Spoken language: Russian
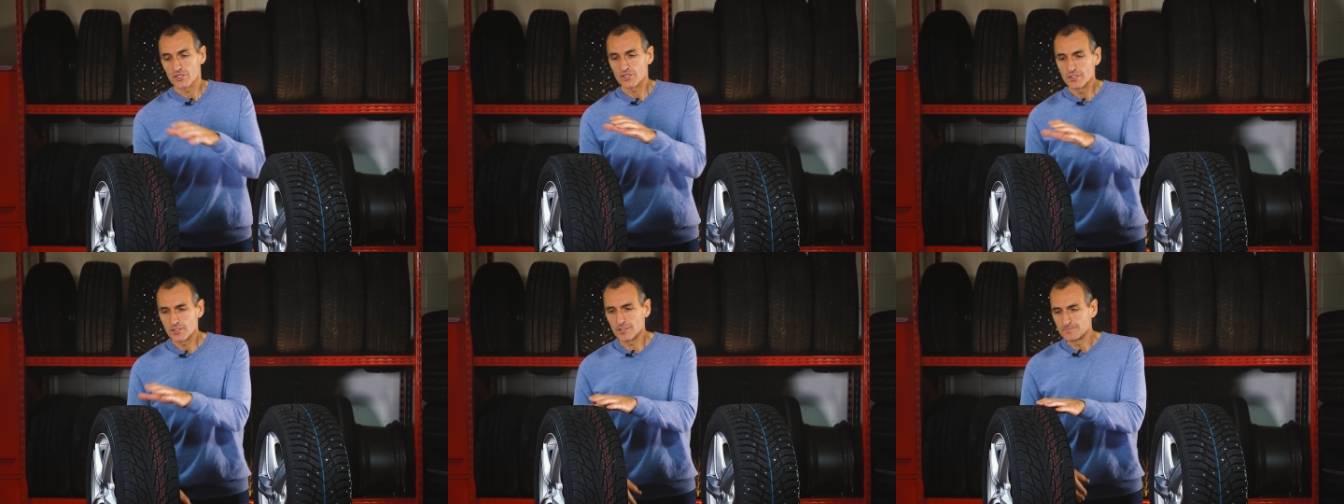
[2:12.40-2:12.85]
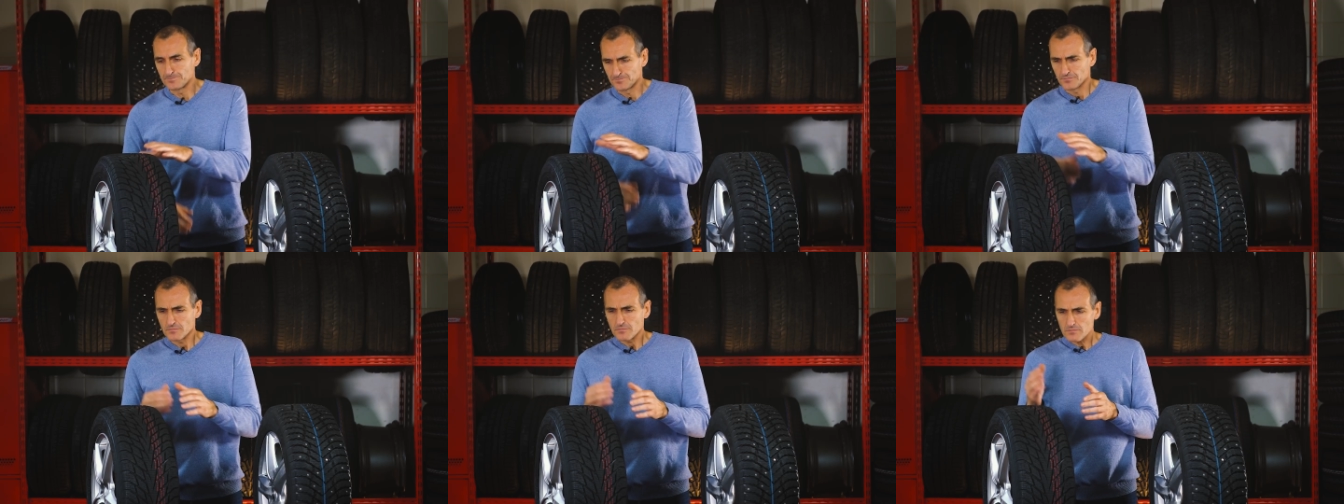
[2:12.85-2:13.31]
шины
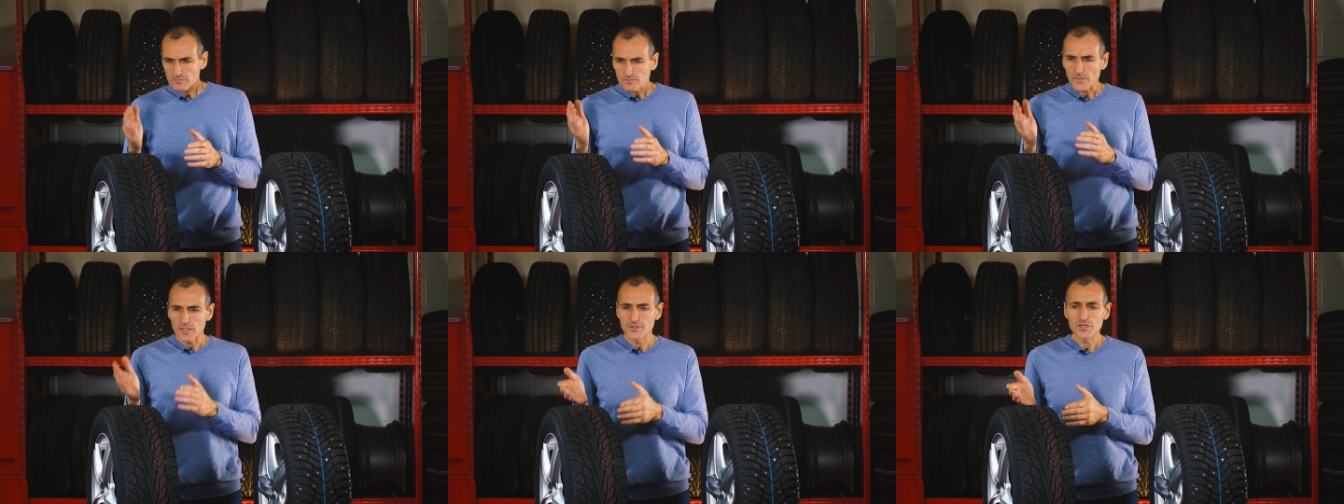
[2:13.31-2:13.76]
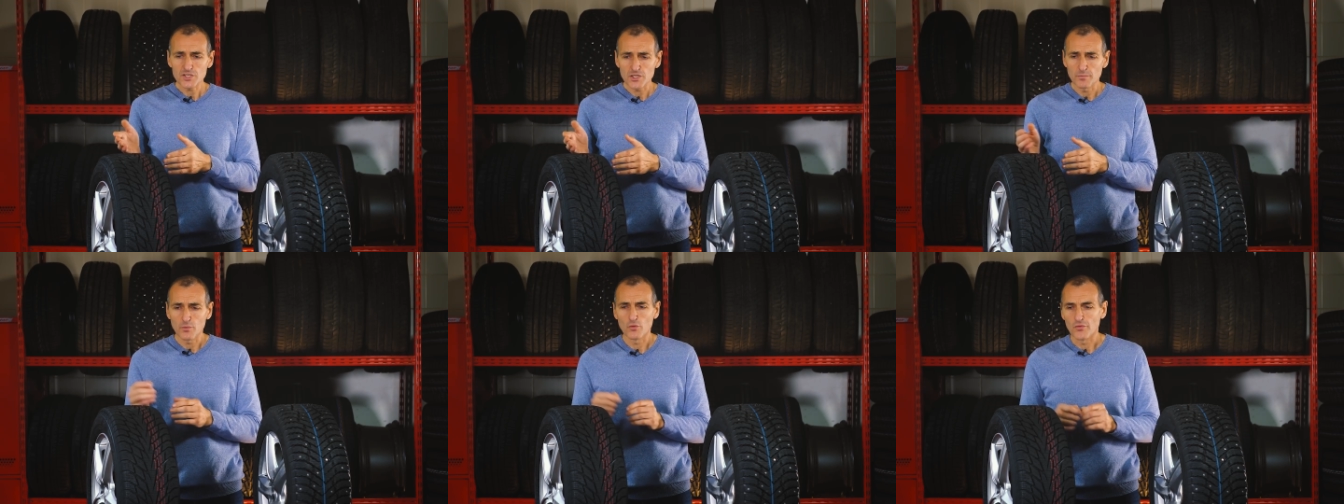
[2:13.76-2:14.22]
не
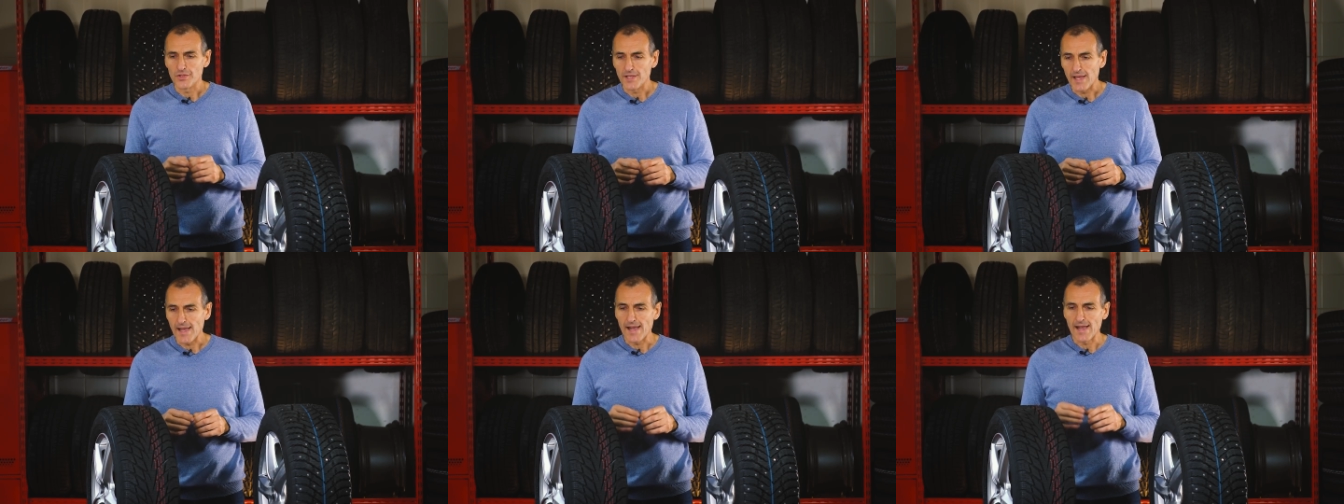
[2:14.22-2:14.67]
шипованные,